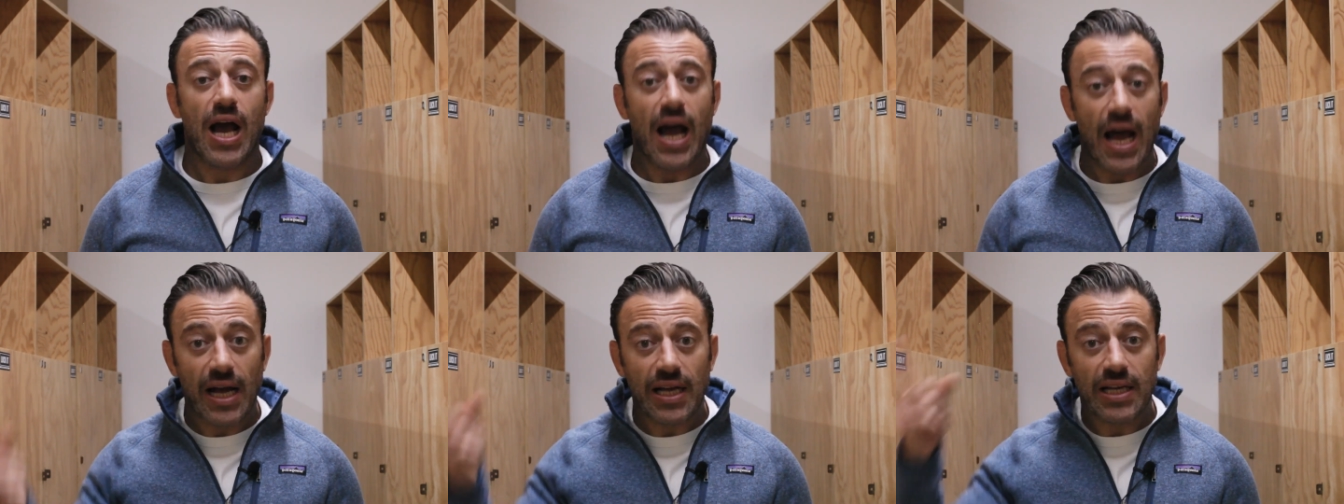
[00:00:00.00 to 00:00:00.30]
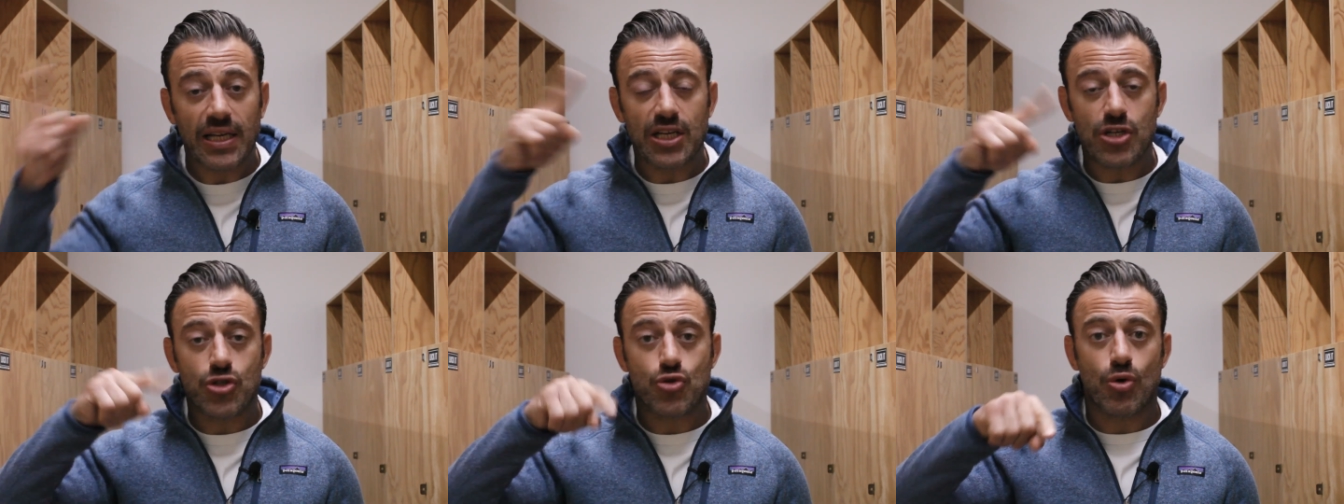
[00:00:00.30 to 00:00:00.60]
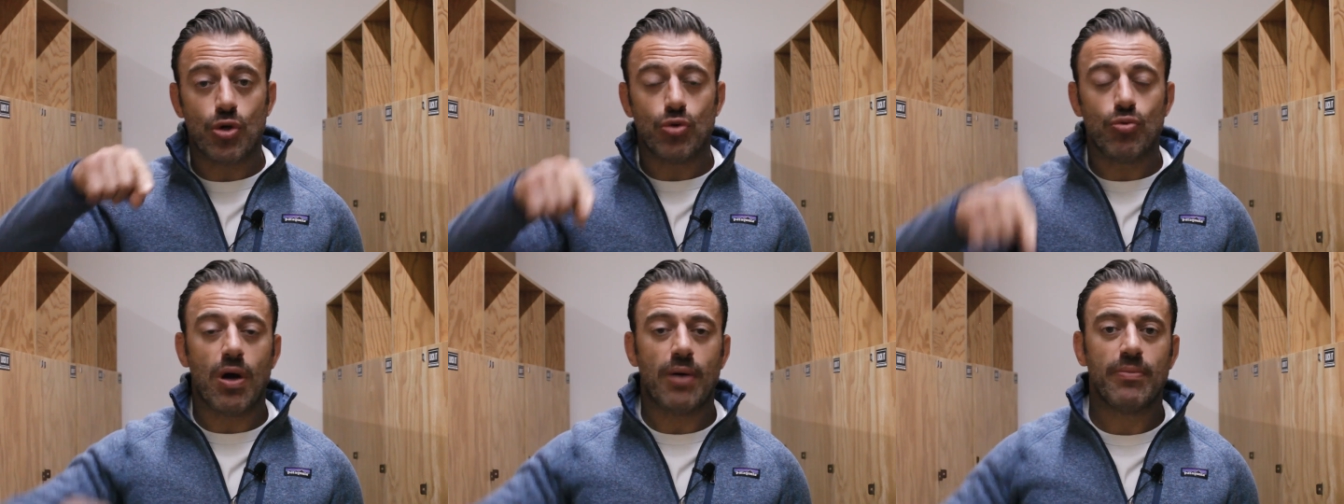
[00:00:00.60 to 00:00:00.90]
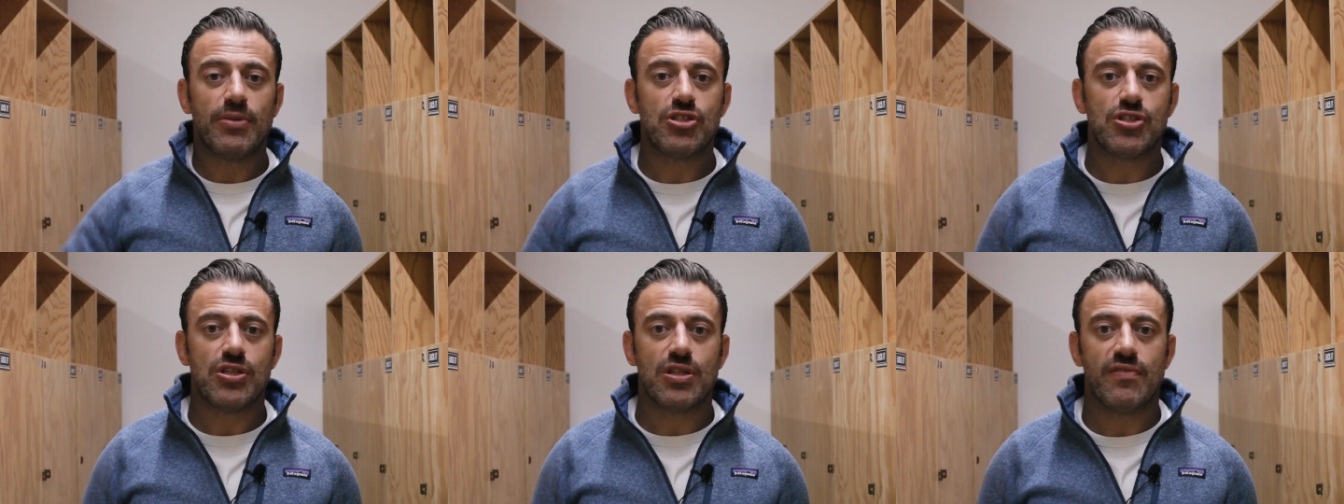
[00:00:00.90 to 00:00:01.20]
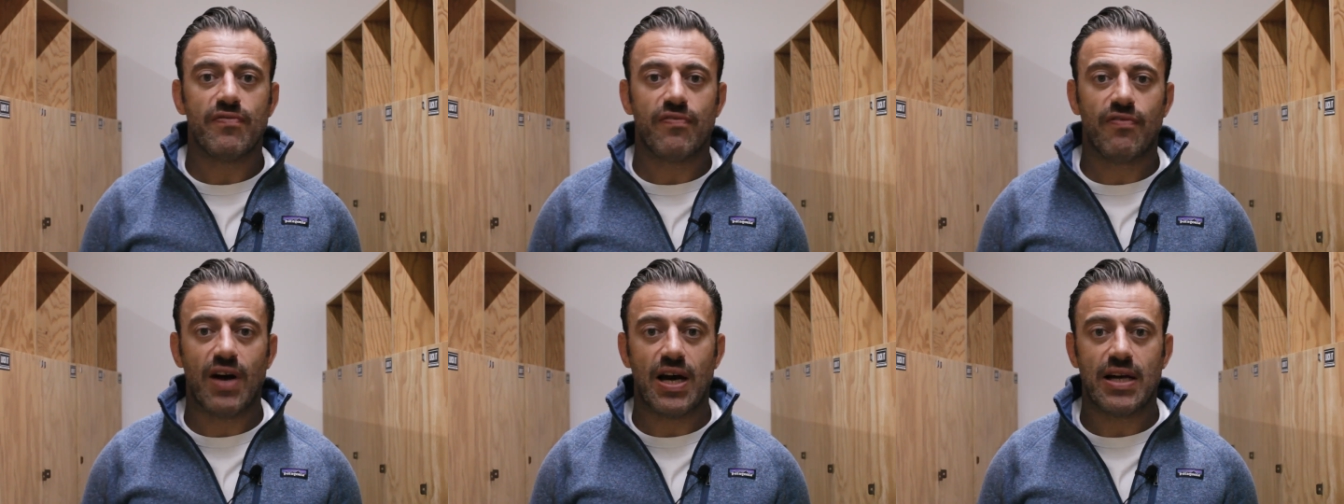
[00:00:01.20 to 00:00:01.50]
anche i suoi due amici
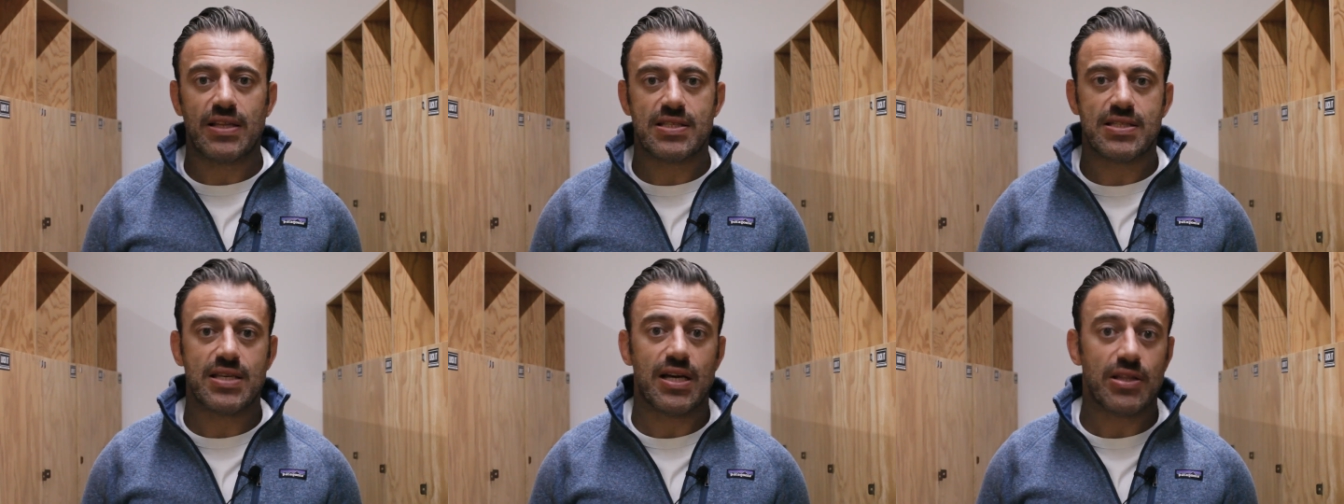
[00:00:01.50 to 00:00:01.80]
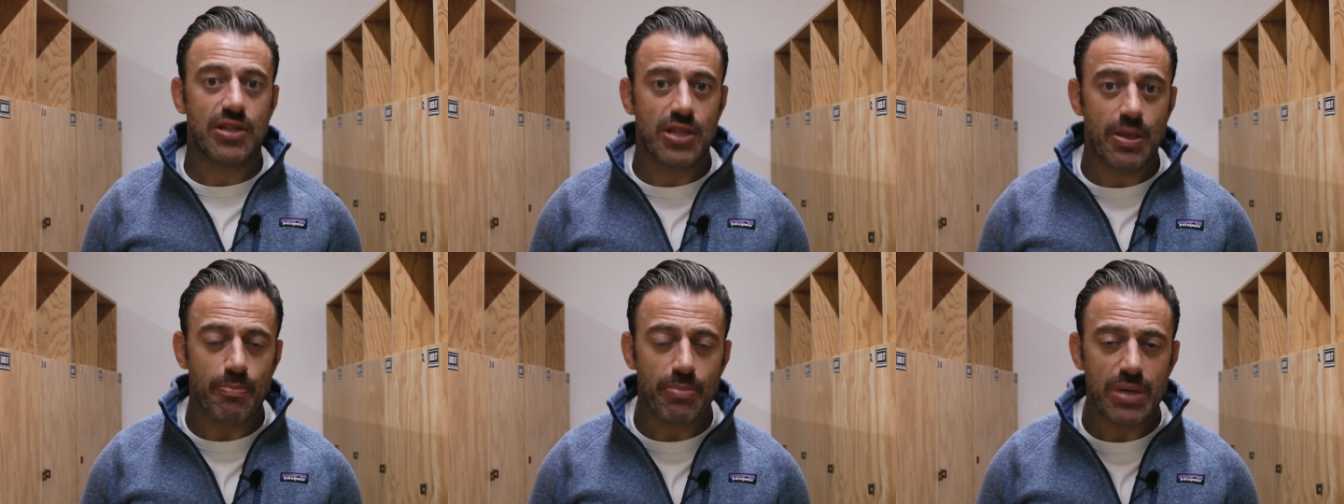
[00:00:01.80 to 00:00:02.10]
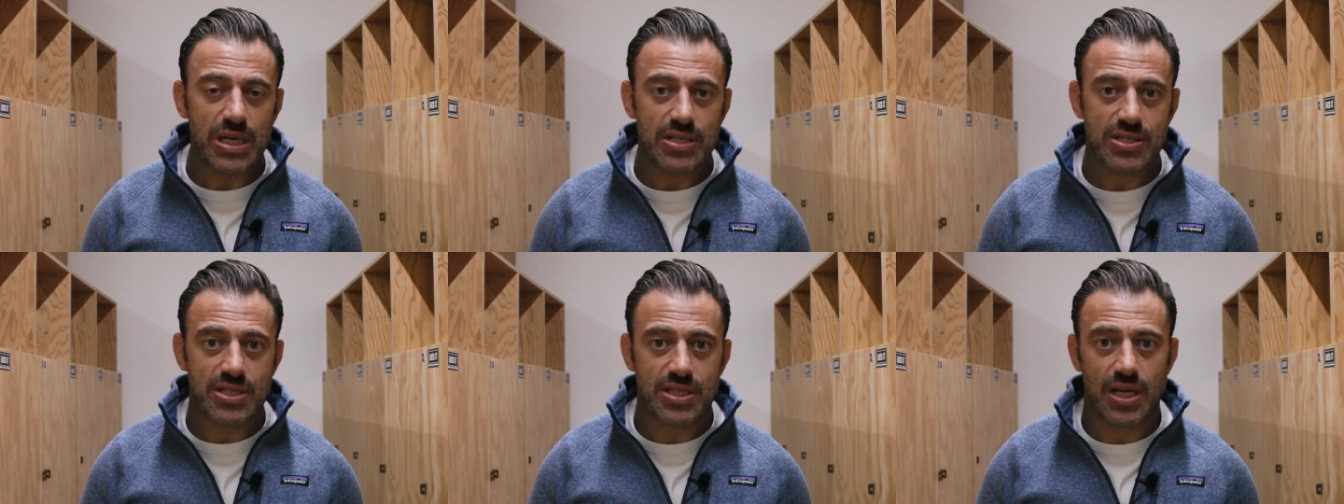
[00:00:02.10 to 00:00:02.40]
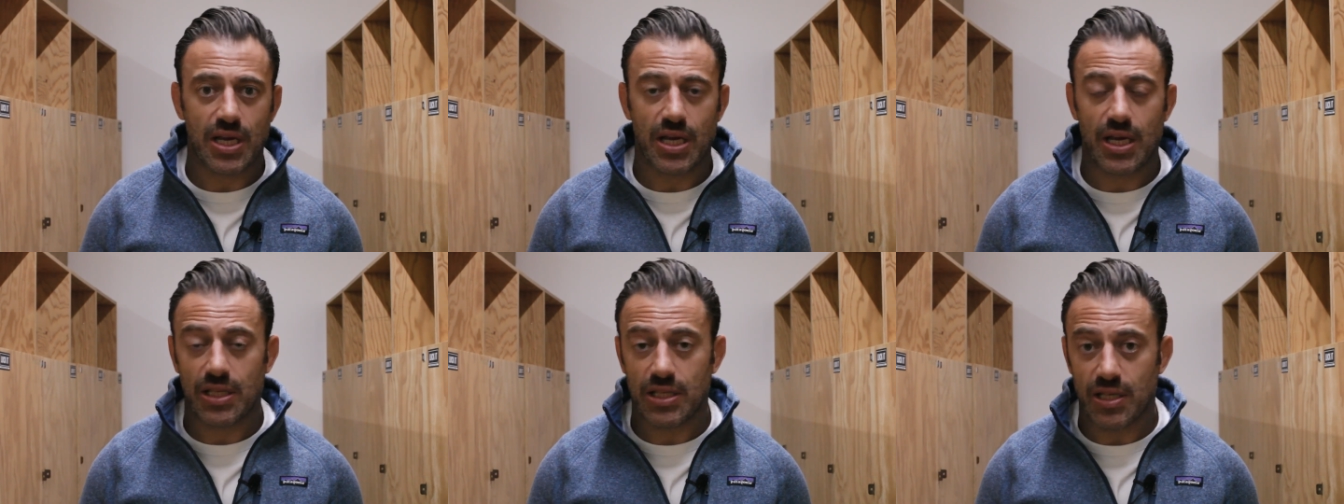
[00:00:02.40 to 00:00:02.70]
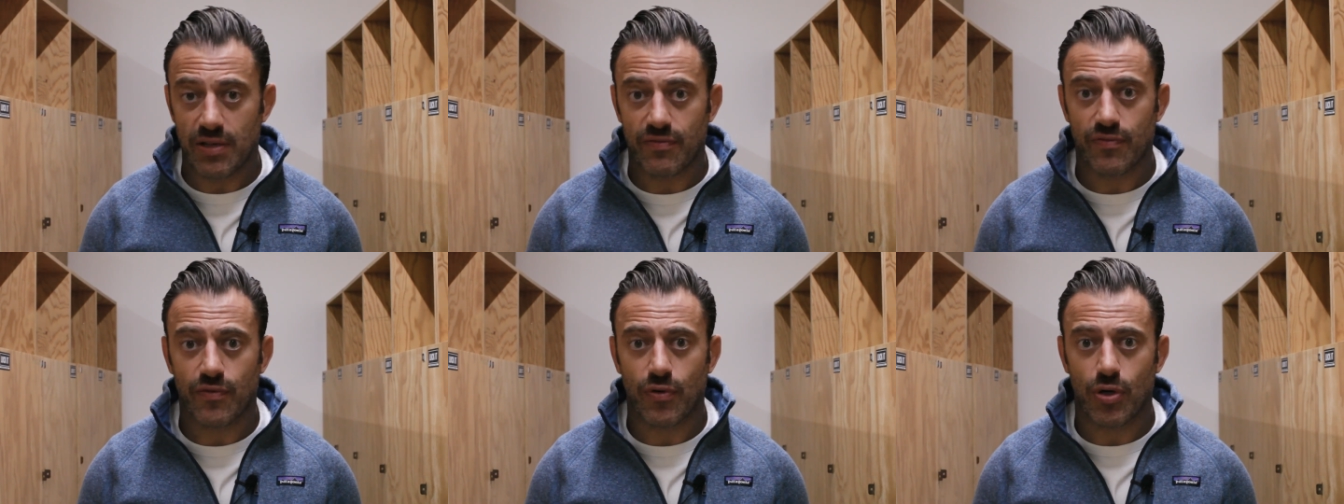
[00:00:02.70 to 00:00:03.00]
d'infanzia, The Beast e The
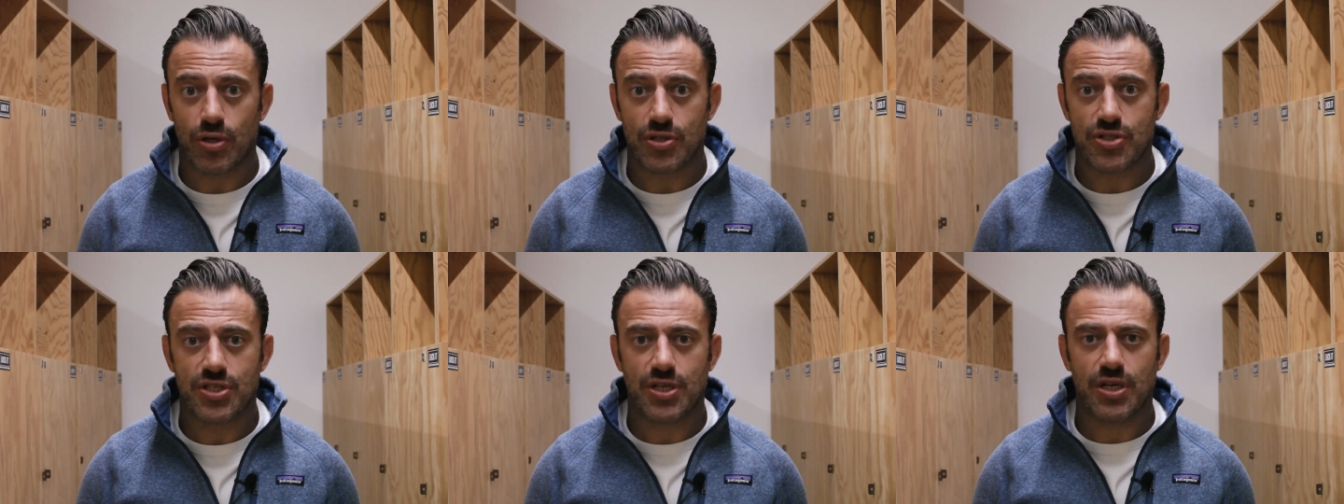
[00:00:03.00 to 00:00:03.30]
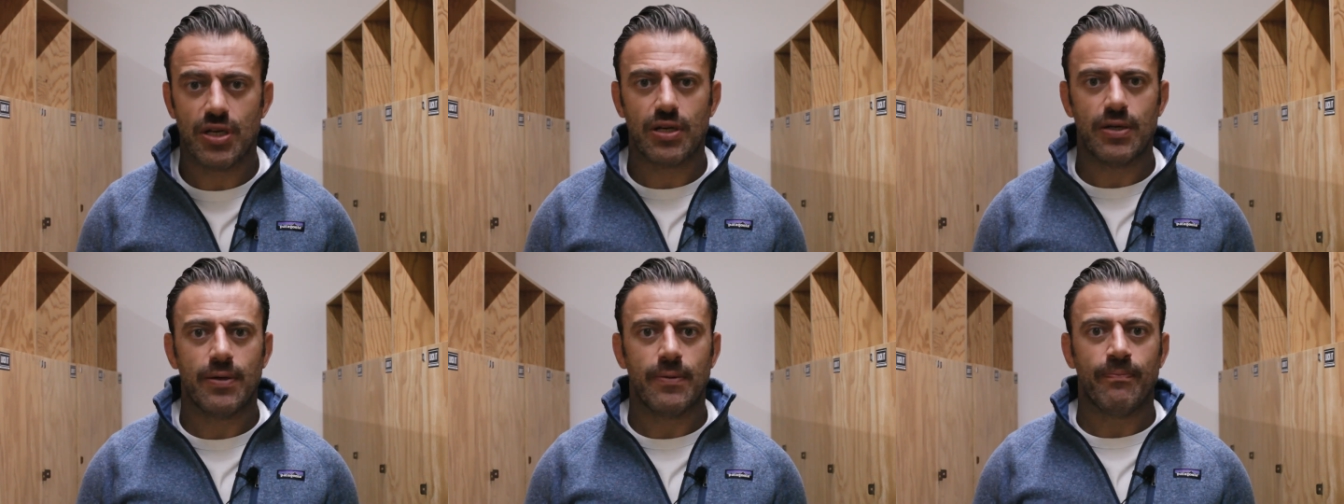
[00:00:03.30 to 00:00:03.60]
Enforcer,